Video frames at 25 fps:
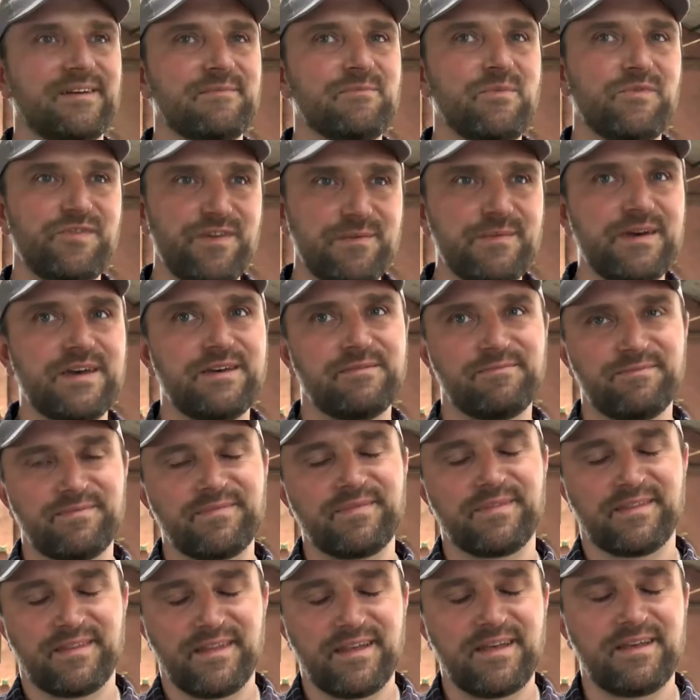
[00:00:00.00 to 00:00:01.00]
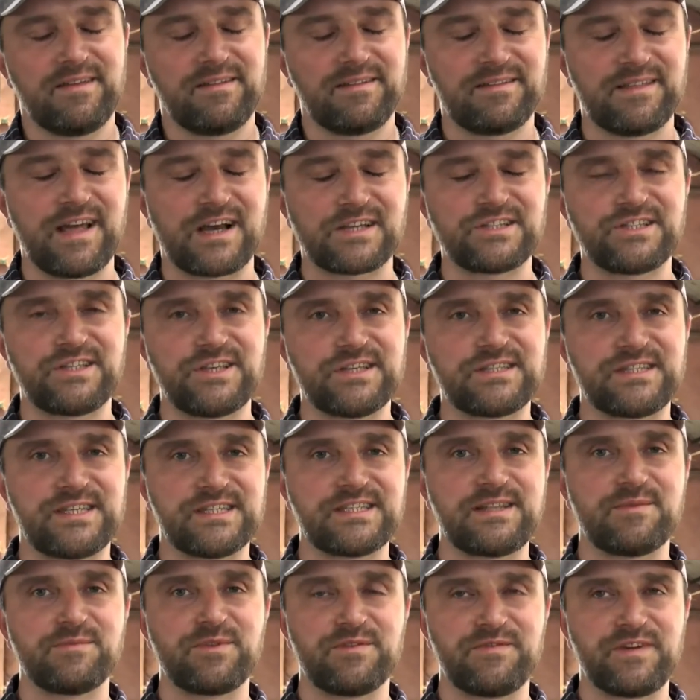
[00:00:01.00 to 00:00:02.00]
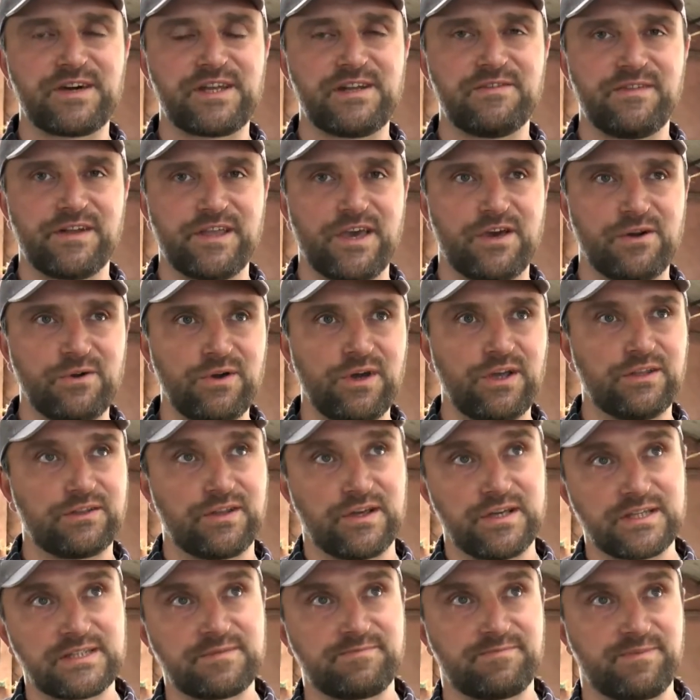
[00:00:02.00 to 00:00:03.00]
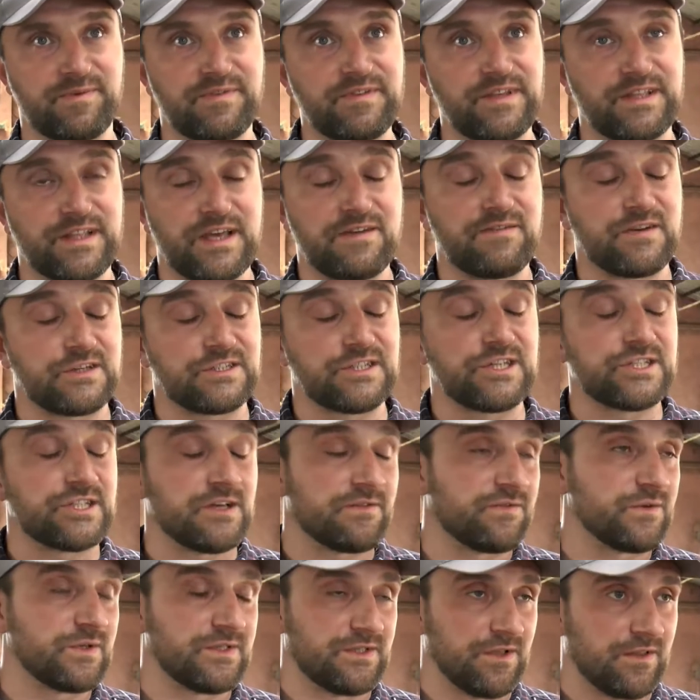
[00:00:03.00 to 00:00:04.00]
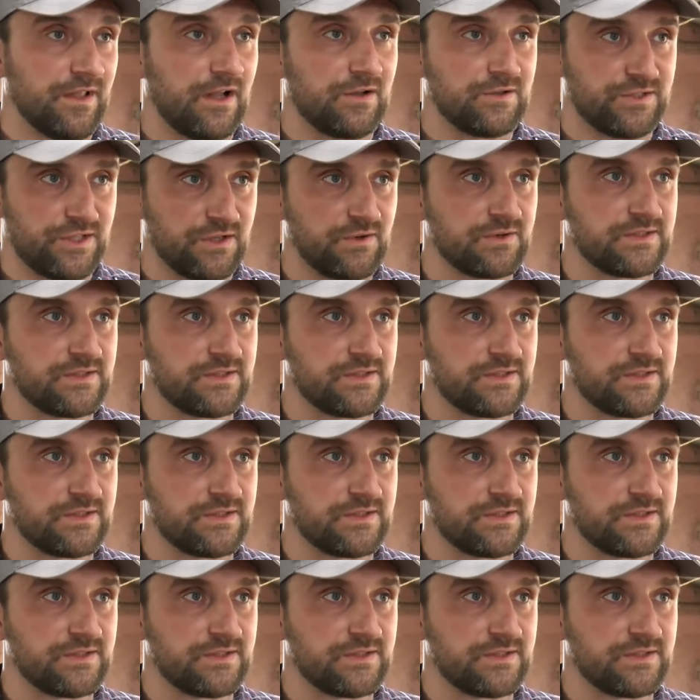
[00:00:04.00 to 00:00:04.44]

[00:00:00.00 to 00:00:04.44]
mówimy e, także to jest system do wykrywania rui i to jest pewnie najważniejsza funkcjonalność tego